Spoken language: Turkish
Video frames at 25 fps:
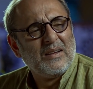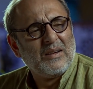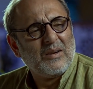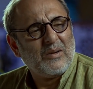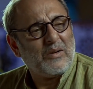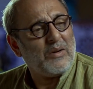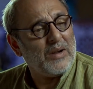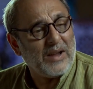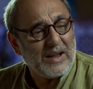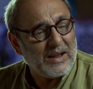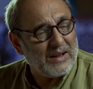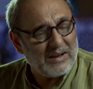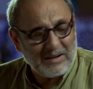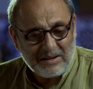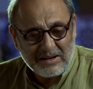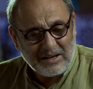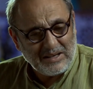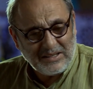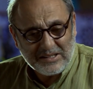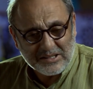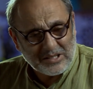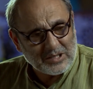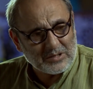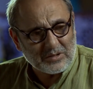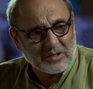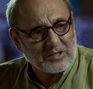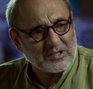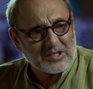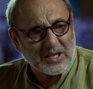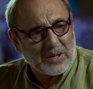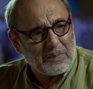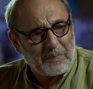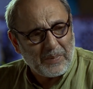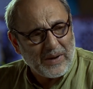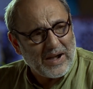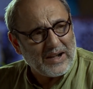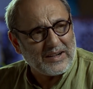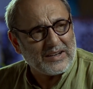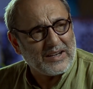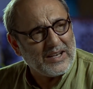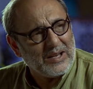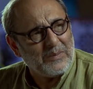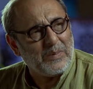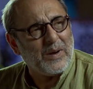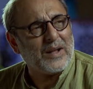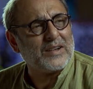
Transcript: Bırak gururunu bize bir şey